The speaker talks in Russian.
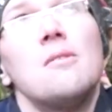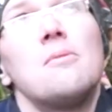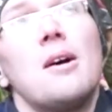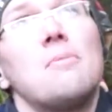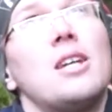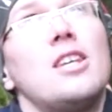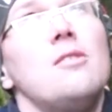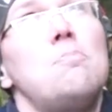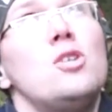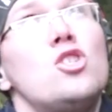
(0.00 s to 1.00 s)
Прям
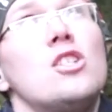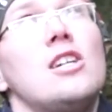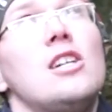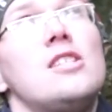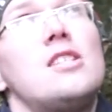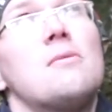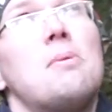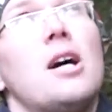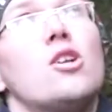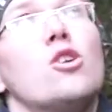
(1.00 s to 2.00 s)
такие эпичные листья
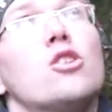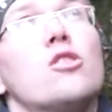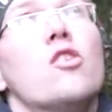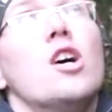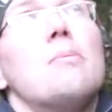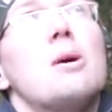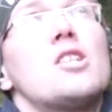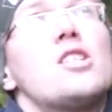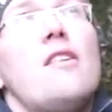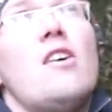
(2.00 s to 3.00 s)
падают. Выбор за